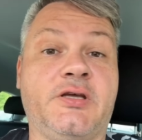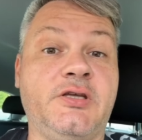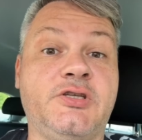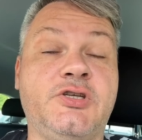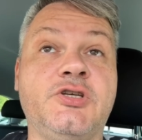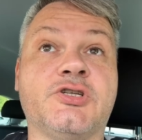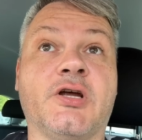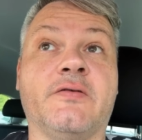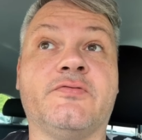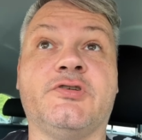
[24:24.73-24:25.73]
i cisza.
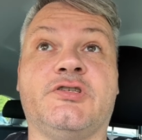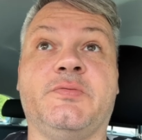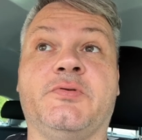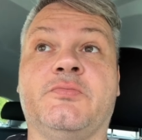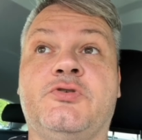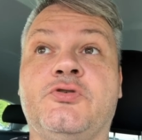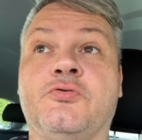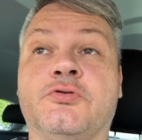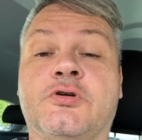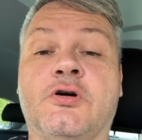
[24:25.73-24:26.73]
Wszyscy będą
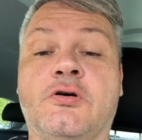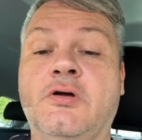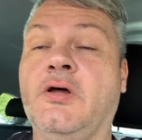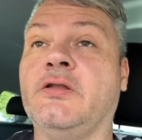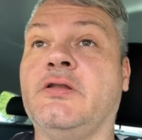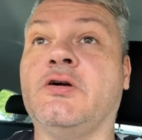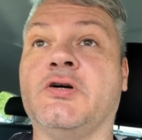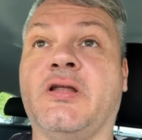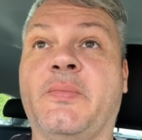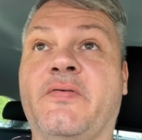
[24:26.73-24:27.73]
cichutko tylko
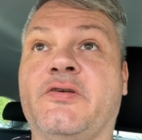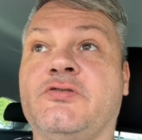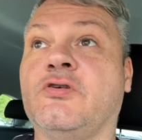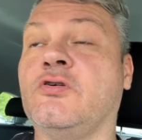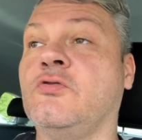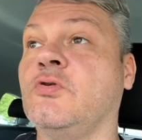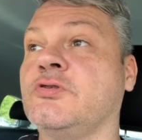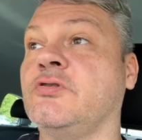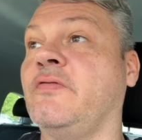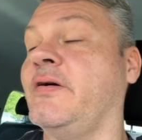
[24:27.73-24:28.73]
namawiać do
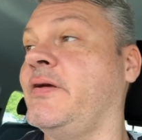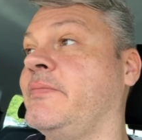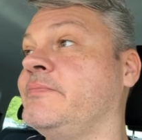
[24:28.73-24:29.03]
głosowania.